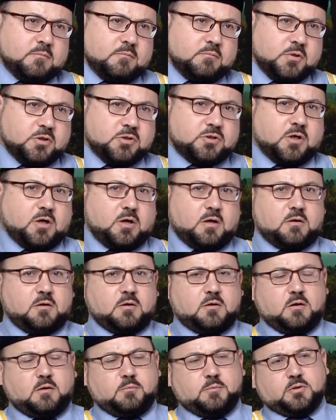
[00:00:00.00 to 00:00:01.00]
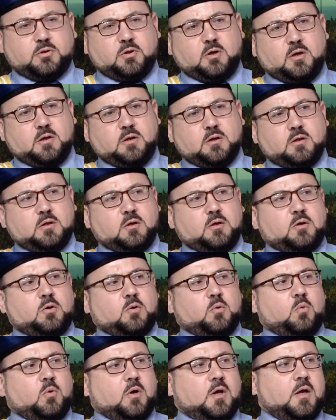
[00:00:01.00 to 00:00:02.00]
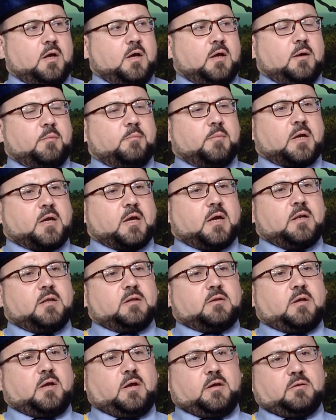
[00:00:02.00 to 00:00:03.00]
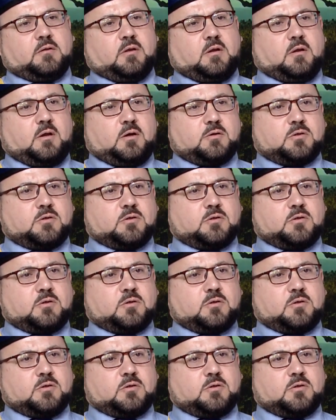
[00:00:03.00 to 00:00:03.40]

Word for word: من شهر رمضان ومكانتها عند الله